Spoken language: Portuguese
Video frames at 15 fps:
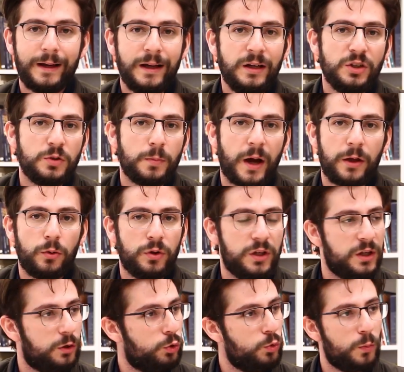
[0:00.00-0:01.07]
A grande
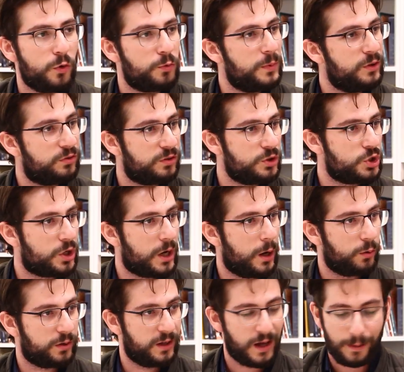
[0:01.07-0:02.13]
maioria do movimento
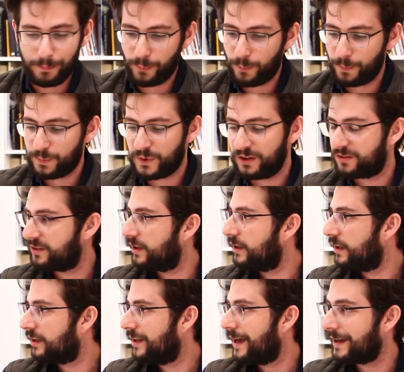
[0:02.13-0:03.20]
sindical, que é, que,
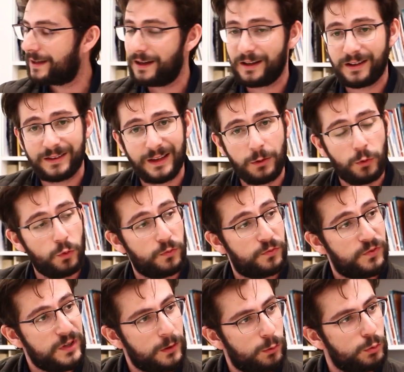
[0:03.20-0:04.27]
seria, que é aquele que
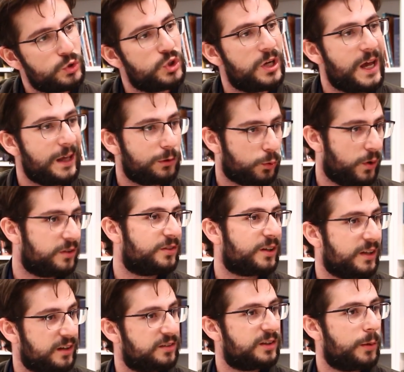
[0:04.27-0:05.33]
tem o vínculo direto
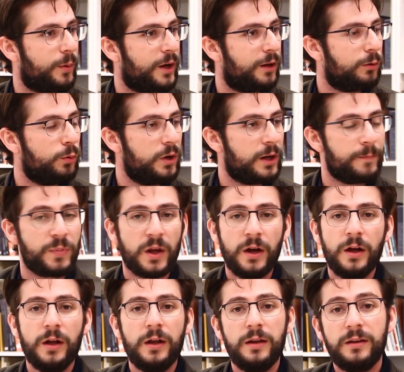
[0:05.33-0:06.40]
com essa classe
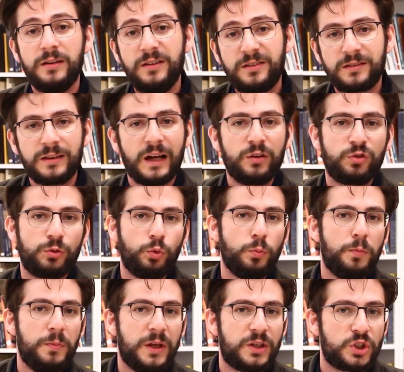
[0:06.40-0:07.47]
trabalhadora, está
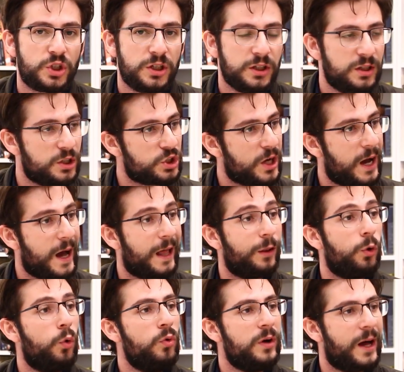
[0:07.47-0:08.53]
submetida
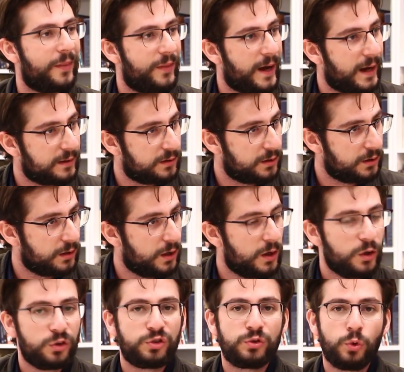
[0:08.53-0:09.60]
já a longa
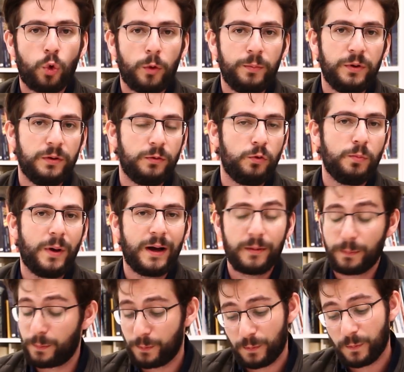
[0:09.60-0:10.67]
data sob
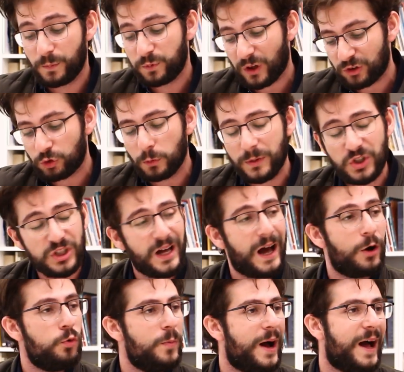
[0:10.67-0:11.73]
uma
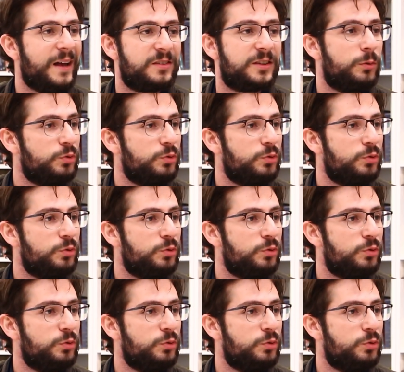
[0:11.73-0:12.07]
submetida a uma